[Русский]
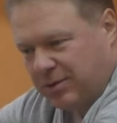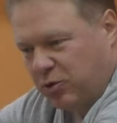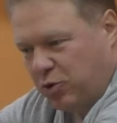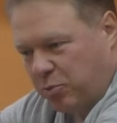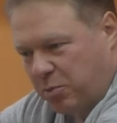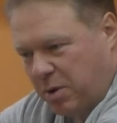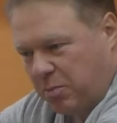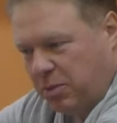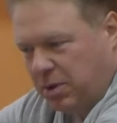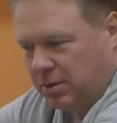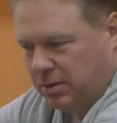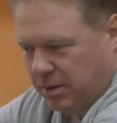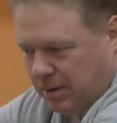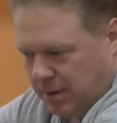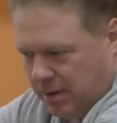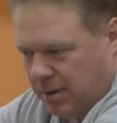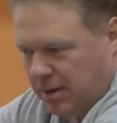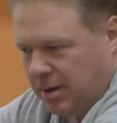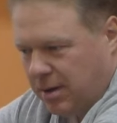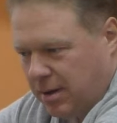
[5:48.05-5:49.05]
такой момент,
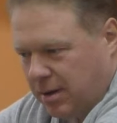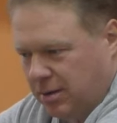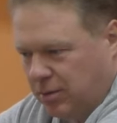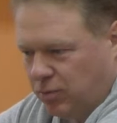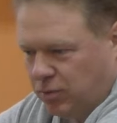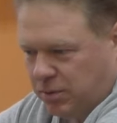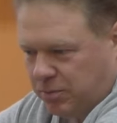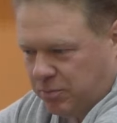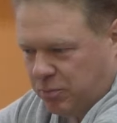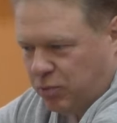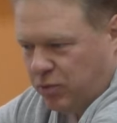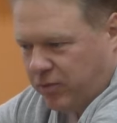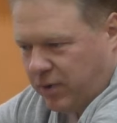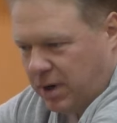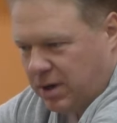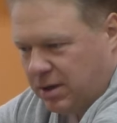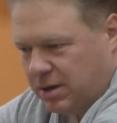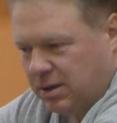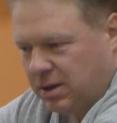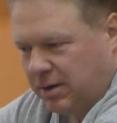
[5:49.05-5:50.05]
ну, не,
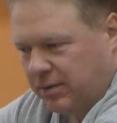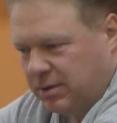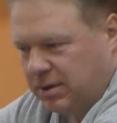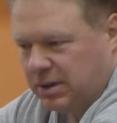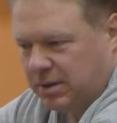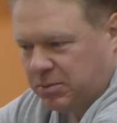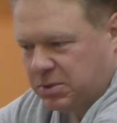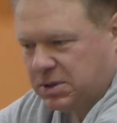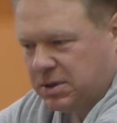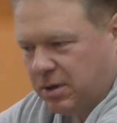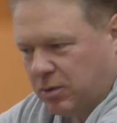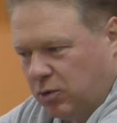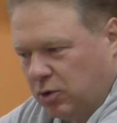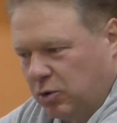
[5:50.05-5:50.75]
буквально недавно, там, не знаю. Но